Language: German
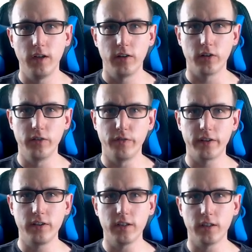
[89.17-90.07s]
So sind wir
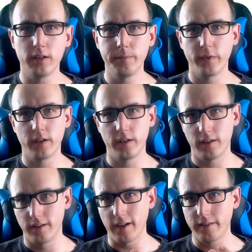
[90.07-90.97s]
sicher,
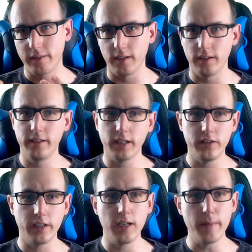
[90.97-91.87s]
dass äh, die
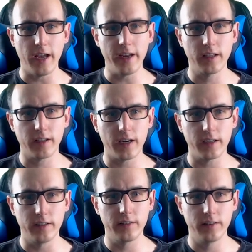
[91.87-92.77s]
richtige E-Mail
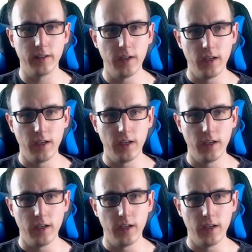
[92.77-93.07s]
eingetragen ist.